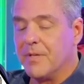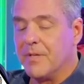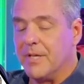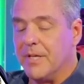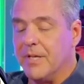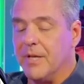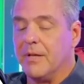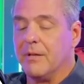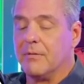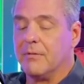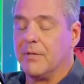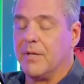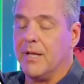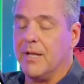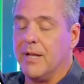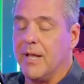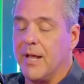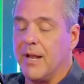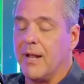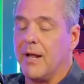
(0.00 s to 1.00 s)
que
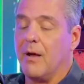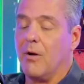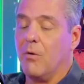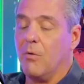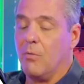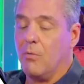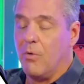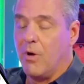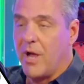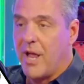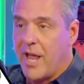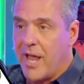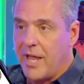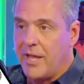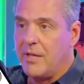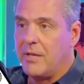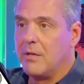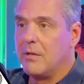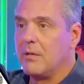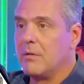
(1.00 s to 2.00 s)
ele era um
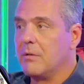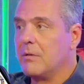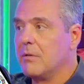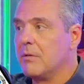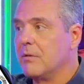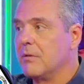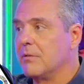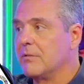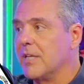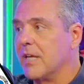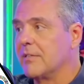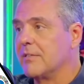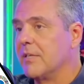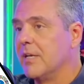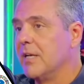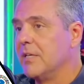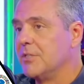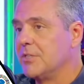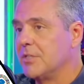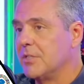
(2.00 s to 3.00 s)
rei na
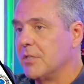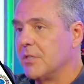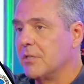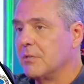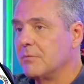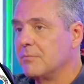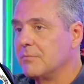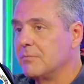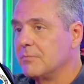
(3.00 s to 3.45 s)
Atlântida.